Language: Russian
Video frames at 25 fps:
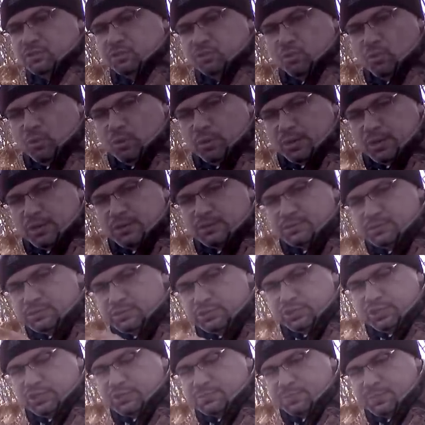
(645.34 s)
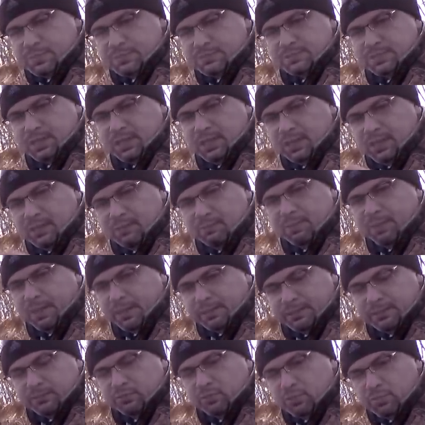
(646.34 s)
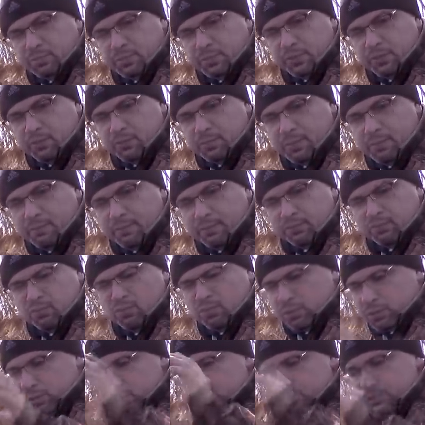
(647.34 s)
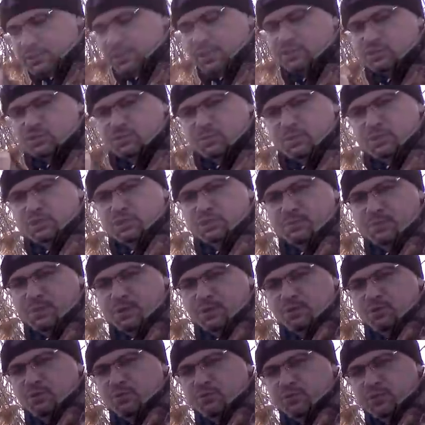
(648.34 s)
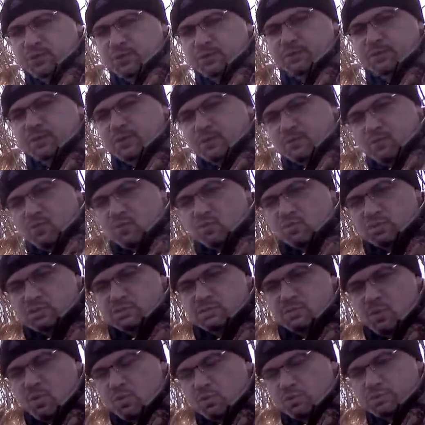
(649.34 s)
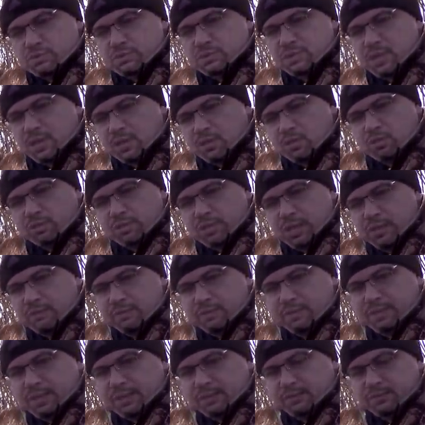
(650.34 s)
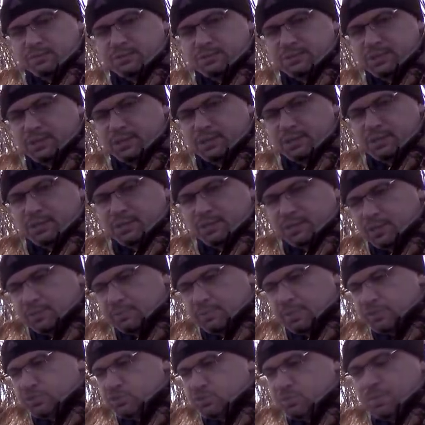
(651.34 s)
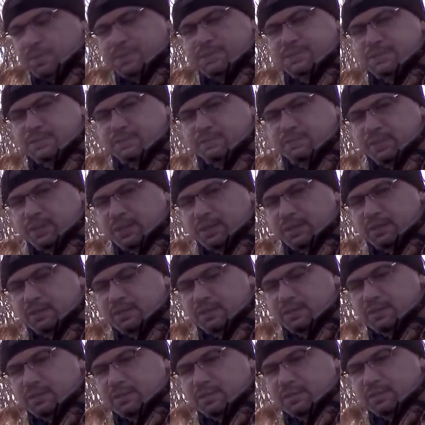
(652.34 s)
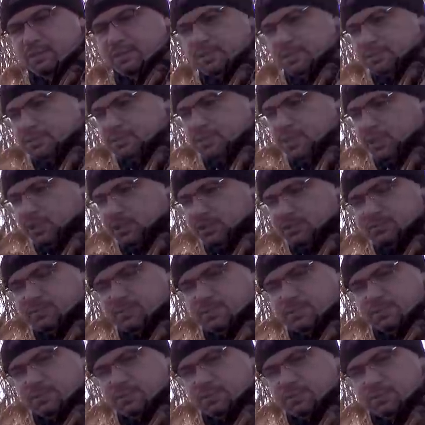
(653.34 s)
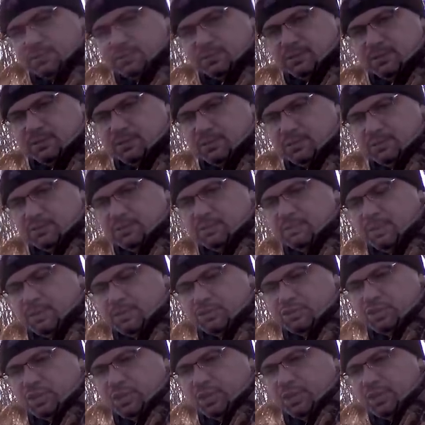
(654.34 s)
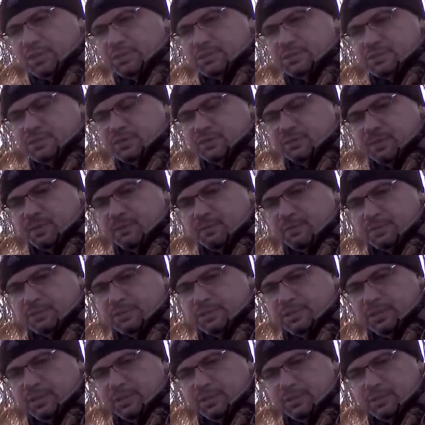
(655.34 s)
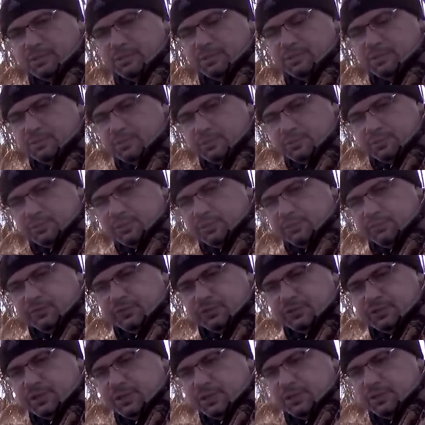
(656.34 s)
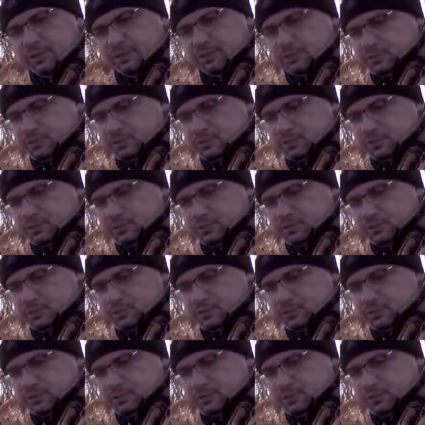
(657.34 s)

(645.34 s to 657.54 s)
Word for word: Только сейчас поставил обратно 0,1 поводок, сразу пошли поклевки. Фокус-мокус, холодная вода, друзья. Рыба еще пассивная. Казалось бы, небольшая разница в поводке на фидере,